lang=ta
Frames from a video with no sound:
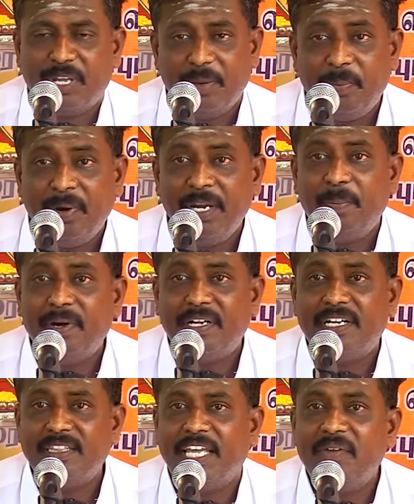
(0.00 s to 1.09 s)

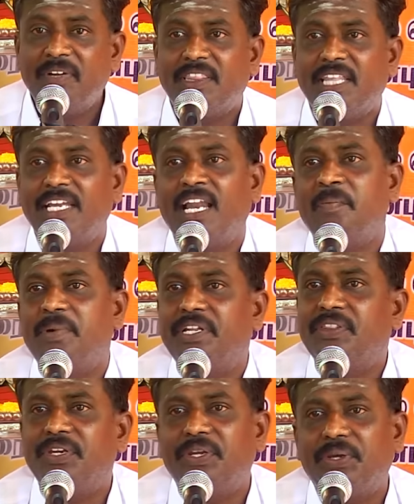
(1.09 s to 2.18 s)
எப்படிப்பட்ட தெய்வத்தை நாம்
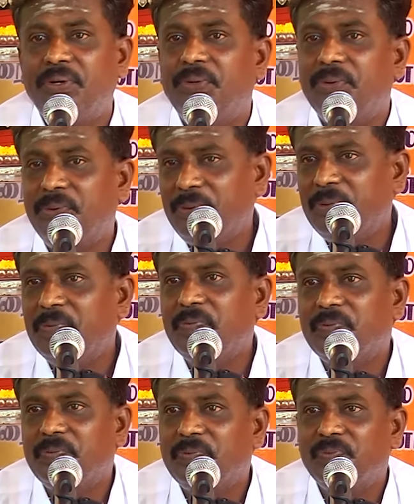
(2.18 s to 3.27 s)
பிடித்திருக்கின்றோம்
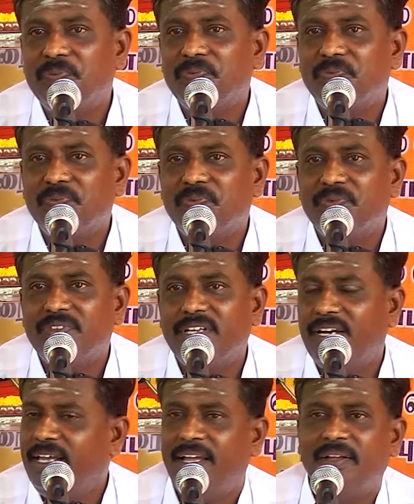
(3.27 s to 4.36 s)

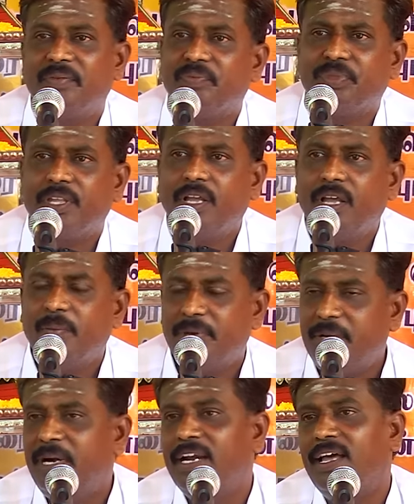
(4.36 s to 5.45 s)
இல்லையா
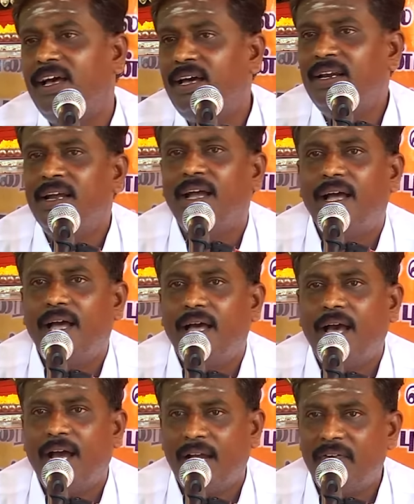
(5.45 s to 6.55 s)
பெருமானார்
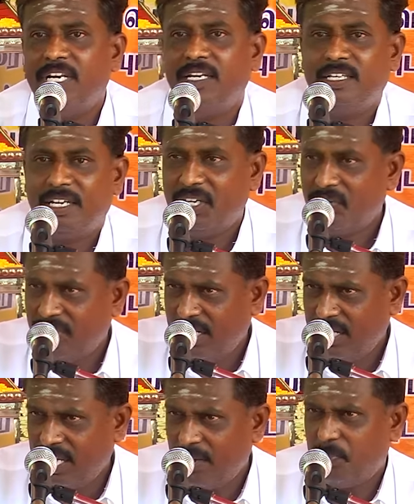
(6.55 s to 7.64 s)
அகவலில் இரண்டு
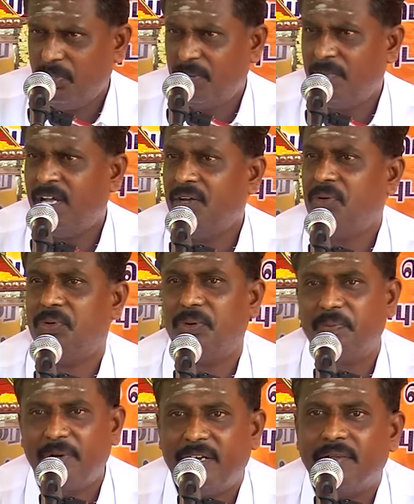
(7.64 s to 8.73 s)
வரிகளை அற்புதமாக
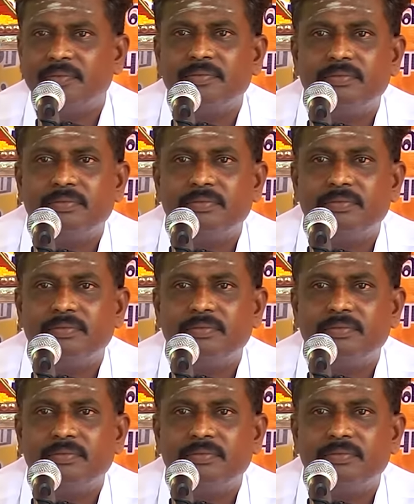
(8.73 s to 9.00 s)
கொடுப்பார்